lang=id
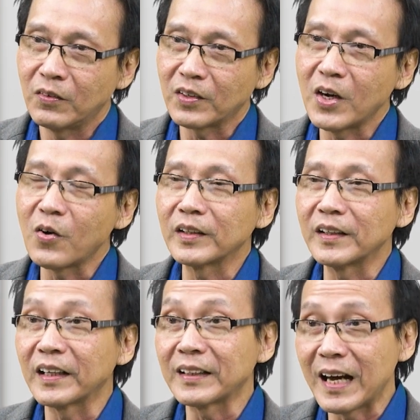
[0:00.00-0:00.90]

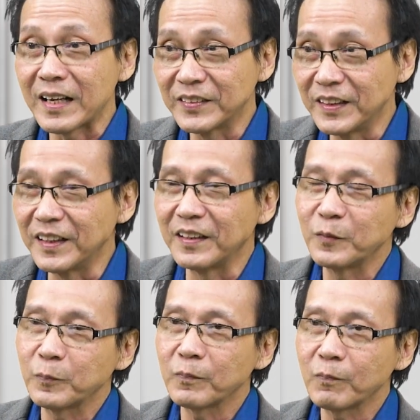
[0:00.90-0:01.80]
orang-orang yang kita kasihi.
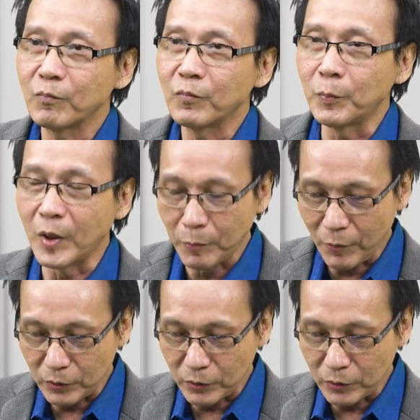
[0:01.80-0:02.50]
Beberapa